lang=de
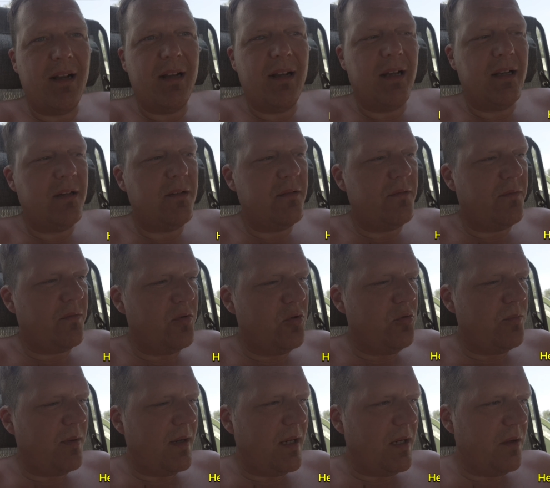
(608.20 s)
kann von
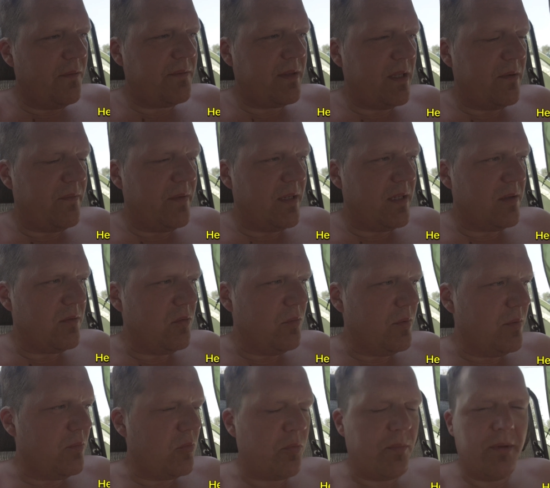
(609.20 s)
überall auf der Welt nur
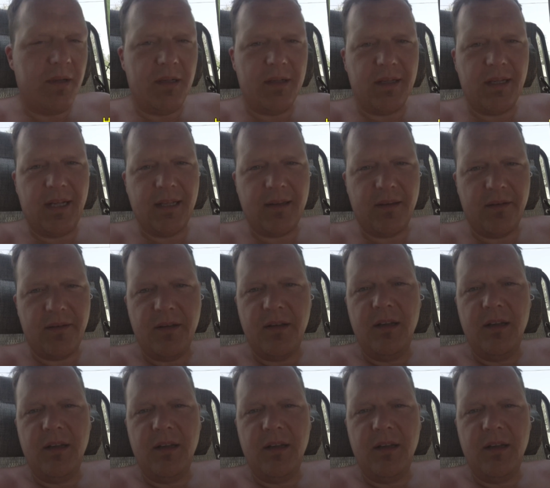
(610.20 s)
mit mobilen Daten.